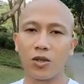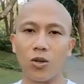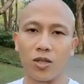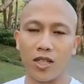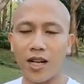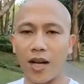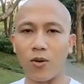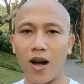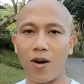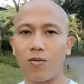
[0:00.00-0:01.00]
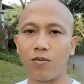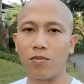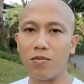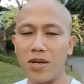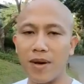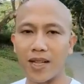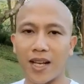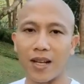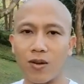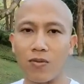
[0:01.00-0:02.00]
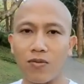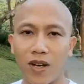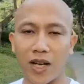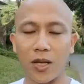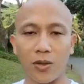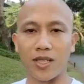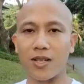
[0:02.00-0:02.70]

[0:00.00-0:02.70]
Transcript: tổ chức cái khóa học bí mật thành công và nghệ thuật